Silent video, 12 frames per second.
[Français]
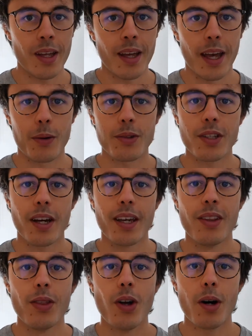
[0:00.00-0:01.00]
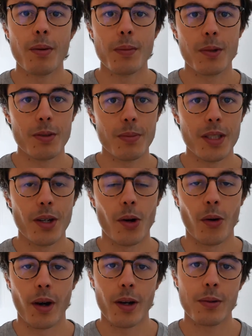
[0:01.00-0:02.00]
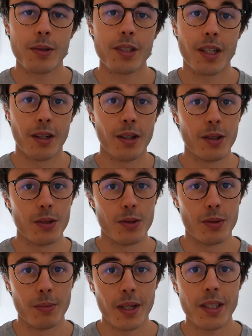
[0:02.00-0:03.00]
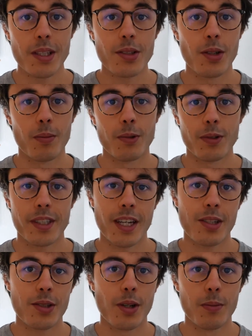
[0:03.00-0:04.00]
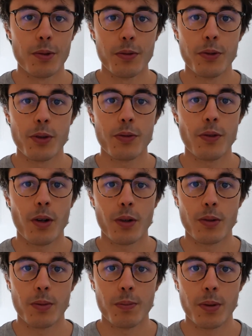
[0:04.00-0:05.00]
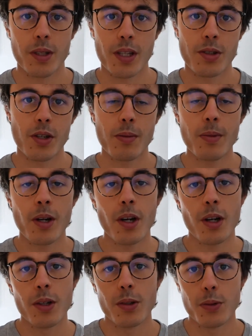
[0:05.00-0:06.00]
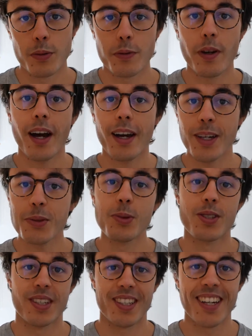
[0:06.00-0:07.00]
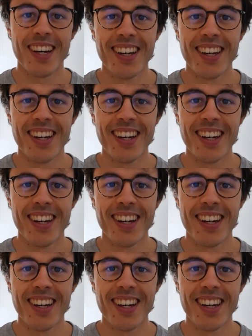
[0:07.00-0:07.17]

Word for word: Elle contient énormément de minéraux. Elle contient du magnésium, du calcium, du phosphore, du potassium, du fer et du zinc,